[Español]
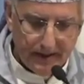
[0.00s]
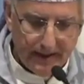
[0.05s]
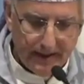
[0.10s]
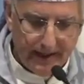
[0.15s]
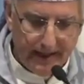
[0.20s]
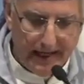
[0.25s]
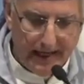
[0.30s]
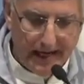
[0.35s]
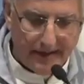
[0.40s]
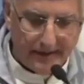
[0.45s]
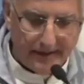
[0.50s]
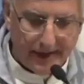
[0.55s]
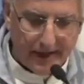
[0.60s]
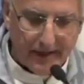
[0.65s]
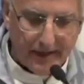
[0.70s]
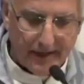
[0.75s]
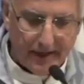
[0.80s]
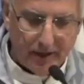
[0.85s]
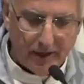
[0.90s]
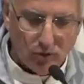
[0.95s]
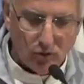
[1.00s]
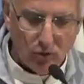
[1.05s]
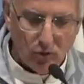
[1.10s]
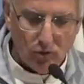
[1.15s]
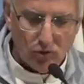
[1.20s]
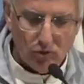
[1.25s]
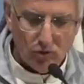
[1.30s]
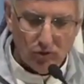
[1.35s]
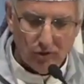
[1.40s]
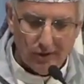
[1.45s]
El andar de
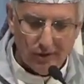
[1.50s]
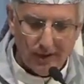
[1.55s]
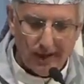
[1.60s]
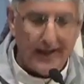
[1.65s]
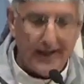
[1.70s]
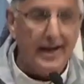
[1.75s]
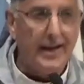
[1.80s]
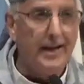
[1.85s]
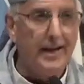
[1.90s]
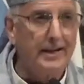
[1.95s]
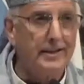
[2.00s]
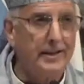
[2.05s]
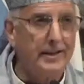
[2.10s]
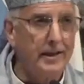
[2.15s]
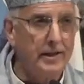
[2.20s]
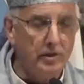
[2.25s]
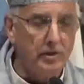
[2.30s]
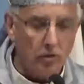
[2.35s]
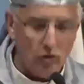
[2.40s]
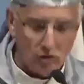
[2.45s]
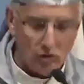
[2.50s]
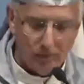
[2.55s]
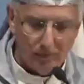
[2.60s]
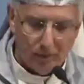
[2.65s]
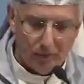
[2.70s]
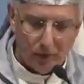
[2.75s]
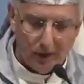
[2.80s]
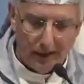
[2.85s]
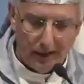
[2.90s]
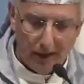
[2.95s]
Jesús se caracterizó
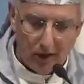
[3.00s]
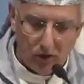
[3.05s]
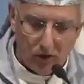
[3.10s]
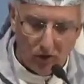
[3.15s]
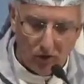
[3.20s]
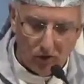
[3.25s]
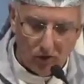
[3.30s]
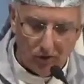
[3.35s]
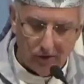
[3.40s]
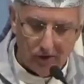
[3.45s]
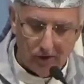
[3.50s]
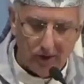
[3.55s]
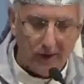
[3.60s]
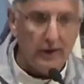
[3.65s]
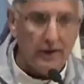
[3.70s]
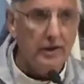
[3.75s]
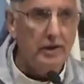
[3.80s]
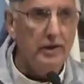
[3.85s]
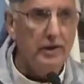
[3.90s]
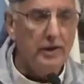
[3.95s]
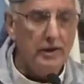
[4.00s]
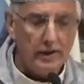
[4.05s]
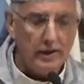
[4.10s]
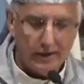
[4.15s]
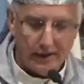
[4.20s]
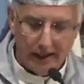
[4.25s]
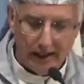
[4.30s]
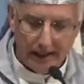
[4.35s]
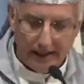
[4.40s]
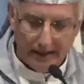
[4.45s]
por el dolor
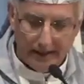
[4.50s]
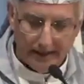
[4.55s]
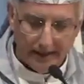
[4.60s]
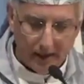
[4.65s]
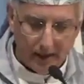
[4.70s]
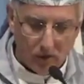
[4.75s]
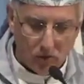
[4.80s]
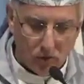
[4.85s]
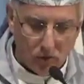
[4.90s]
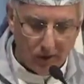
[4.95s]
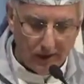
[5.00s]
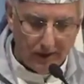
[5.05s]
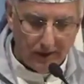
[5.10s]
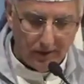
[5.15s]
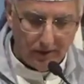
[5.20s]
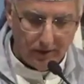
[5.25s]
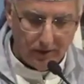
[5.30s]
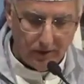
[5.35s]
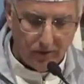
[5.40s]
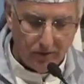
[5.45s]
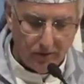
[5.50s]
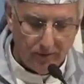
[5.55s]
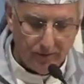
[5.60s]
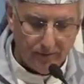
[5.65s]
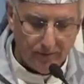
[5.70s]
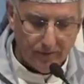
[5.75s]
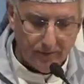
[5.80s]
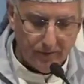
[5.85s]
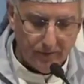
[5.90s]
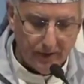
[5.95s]
y el desencuentro.
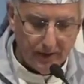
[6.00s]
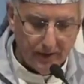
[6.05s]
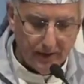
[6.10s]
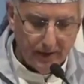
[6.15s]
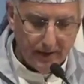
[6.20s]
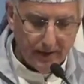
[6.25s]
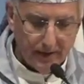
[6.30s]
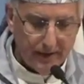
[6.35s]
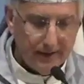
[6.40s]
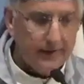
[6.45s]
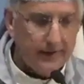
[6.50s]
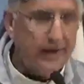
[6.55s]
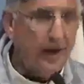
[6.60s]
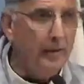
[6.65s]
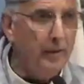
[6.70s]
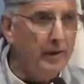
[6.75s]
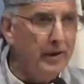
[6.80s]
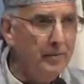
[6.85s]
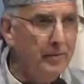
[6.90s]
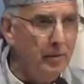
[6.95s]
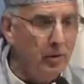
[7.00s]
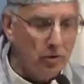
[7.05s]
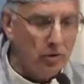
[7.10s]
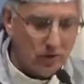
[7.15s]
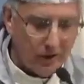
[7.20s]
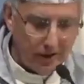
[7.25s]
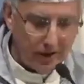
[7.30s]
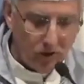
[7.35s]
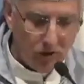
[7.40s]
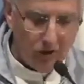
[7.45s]
Sabemos
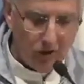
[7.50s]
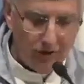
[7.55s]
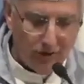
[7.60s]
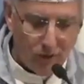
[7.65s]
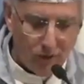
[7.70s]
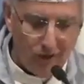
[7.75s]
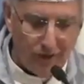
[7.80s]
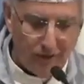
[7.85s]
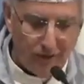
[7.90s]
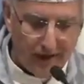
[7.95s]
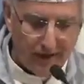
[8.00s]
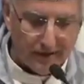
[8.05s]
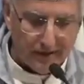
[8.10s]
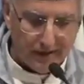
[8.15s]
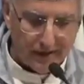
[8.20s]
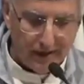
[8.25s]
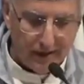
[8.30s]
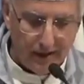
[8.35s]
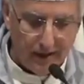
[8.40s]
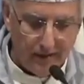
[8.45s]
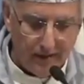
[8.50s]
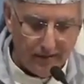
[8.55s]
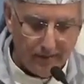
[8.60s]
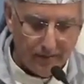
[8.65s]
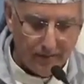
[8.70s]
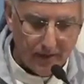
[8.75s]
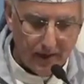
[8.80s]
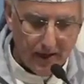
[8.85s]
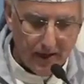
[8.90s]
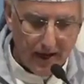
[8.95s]
que no le fue fácil
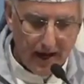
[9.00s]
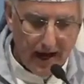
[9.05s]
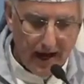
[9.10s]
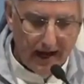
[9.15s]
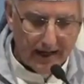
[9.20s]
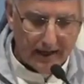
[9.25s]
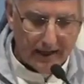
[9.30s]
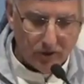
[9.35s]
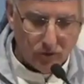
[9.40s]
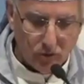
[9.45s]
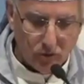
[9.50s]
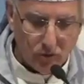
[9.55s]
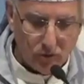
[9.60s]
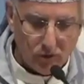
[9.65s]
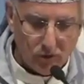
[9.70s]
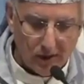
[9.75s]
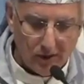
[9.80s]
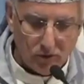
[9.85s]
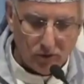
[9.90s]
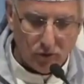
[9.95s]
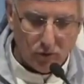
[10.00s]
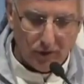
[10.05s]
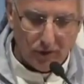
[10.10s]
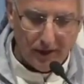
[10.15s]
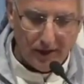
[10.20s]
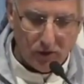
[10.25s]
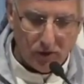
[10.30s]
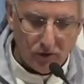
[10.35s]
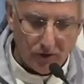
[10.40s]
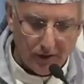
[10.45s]
a Jesús en su
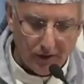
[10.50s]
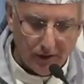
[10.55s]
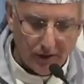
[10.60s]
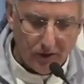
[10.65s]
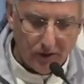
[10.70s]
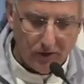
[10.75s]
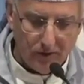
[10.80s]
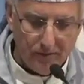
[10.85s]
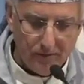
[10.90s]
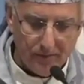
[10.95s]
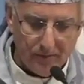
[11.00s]
recorrido,